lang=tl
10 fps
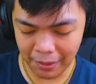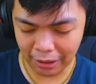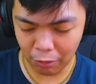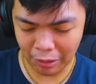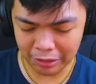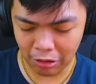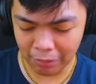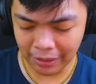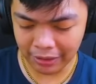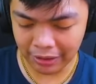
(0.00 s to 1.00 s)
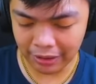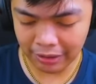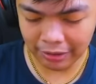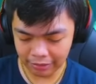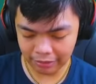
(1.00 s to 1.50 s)
na par. Lawet ako par.
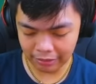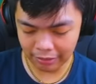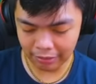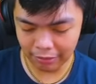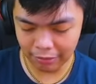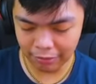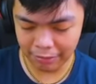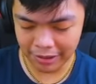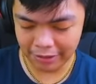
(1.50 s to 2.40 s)
Oh my